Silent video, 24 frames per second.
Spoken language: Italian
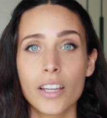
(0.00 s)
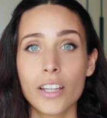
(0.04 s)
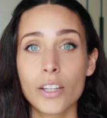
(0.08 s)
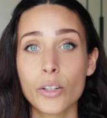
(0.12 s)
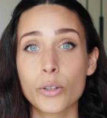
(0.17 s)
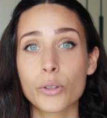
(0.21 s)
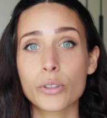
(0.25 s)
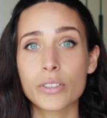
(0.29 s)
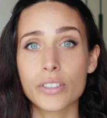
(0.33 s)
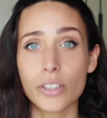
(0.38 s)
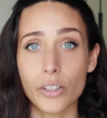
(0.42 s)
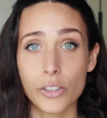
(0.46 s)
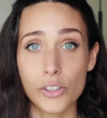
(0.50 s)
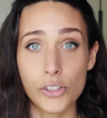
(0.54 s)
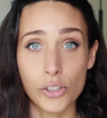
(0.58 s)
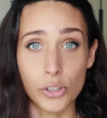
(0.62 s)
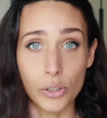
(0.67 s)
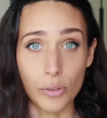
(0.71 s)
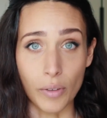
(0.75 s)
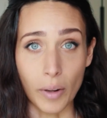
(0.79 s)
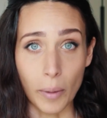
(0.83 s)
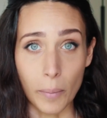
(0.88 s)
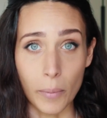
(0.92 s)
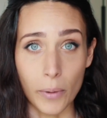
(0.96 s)
Inoltre oggi
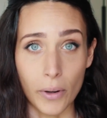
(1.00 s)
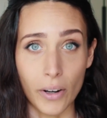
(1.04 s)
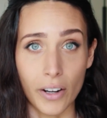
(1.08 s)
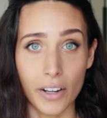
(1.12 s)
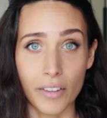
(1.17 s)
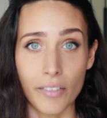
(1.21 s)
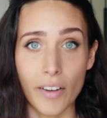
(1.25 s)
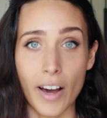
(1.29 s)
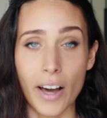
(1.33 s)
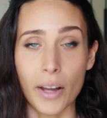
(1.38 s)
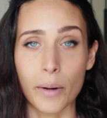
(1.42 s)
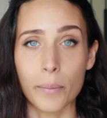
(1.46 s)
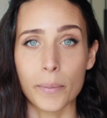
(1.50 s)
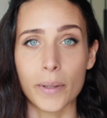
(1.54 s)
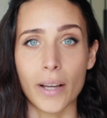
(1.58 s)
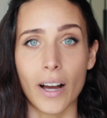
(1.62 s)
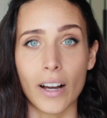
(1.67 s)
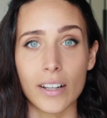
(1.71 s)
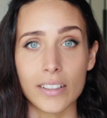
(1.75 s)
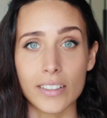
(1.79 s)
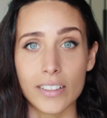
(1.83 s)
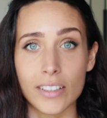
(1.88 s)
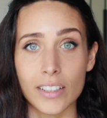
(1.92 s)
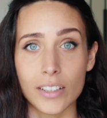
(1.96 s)
dovrebbero arrivarmi
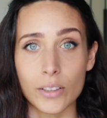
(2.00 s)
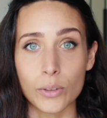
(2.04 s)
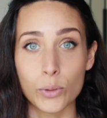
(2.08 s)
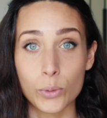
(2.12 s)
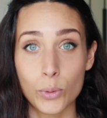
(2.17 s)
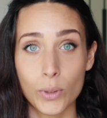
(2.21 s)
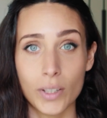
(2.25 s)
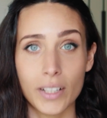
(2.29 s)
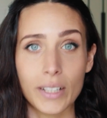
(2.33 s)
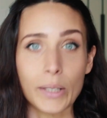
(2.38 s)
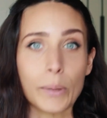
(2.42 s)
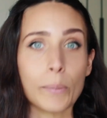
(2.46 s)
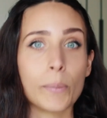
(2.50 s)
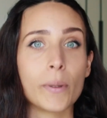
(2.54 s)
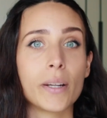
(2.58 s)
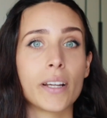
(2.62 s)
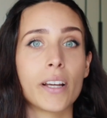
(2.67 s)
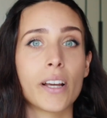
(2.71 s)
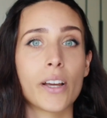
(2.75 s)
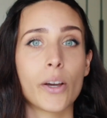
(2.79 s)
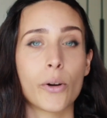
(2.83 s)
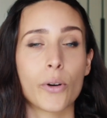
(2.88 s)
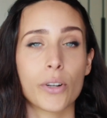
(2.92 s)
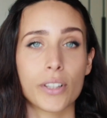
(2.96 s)
anche due
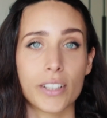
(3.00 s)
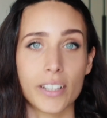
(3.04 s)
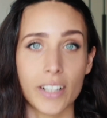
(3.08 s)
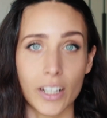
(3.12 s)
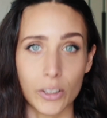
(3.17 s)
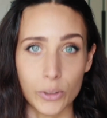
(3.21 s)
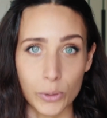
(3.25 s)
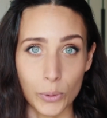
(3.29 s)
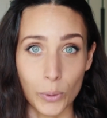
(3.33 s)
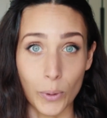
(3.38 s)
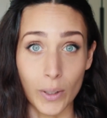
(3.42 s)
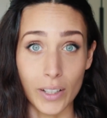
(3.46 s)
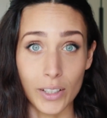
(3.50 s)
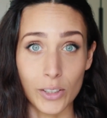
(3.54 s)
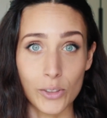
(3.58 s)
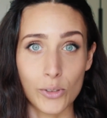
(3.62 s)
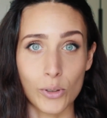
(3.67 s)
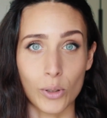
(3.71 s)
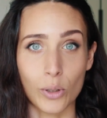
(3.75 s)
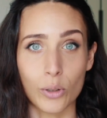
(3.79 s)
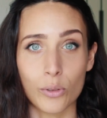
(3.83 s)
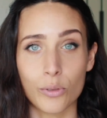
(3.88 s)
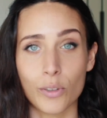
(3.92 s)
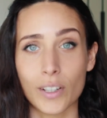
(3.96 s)
libri che ho ordinato qualche
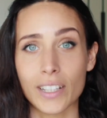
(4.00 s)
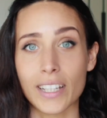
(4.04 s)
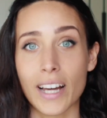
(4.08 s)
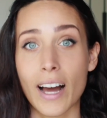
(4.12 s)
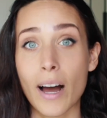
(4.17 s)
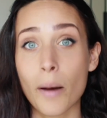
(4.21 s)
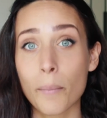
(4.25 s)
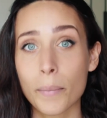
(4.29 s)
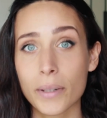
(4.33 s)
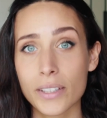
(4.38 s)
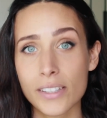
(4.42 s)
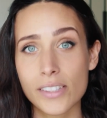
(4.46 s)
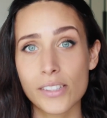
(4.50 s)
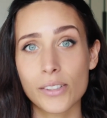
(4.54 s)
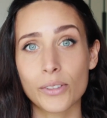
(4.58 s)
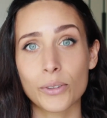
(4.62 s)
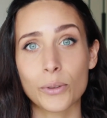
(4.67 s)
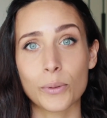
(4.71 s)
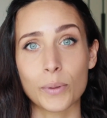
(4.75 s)
giorno fa da Amazon,